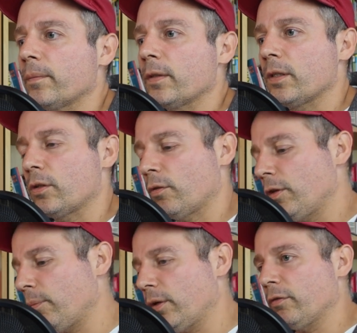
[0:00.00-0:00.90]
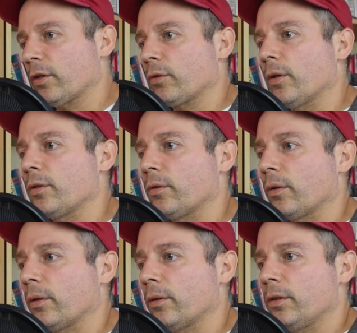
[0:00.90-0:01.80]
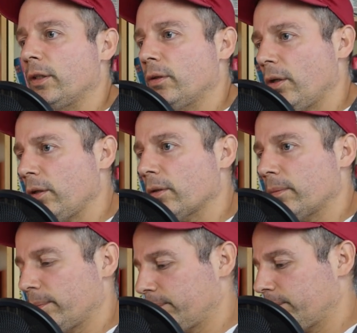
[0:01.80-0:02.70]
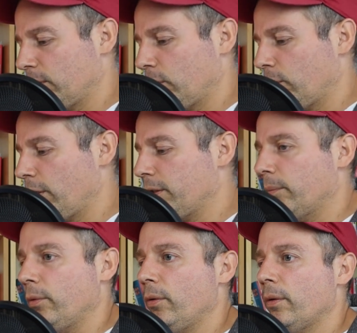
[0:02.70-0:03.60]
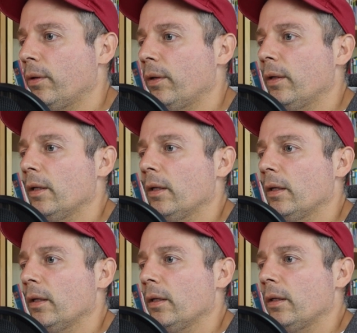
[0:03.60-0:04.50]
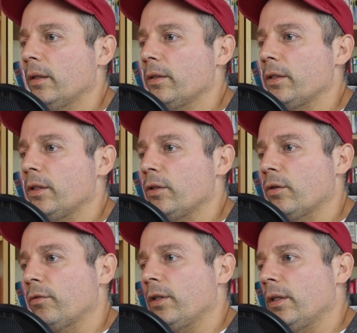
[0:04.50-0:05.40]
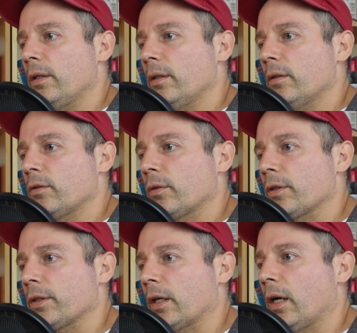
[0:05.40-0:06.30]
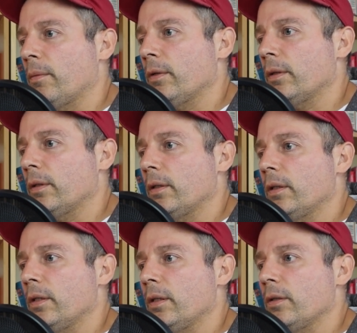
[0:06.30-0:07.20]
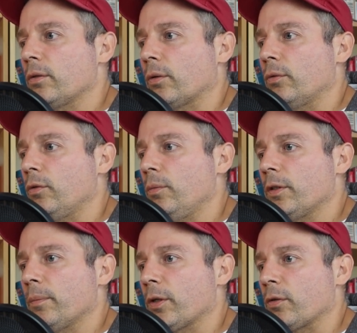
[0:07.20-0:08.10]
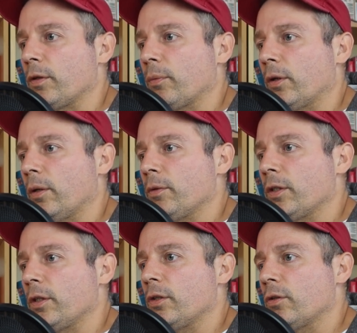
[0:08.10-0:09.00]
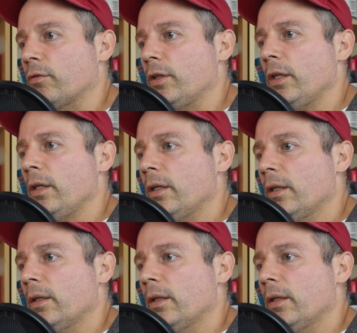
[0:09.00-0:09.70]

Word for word: c'est janvier.fr, je crois, sur TikTok. Donc, on l'aide un peu. C'est janvier sur Instagram. Et sur YouTube, c'est pas janvier.com, c'est janvier.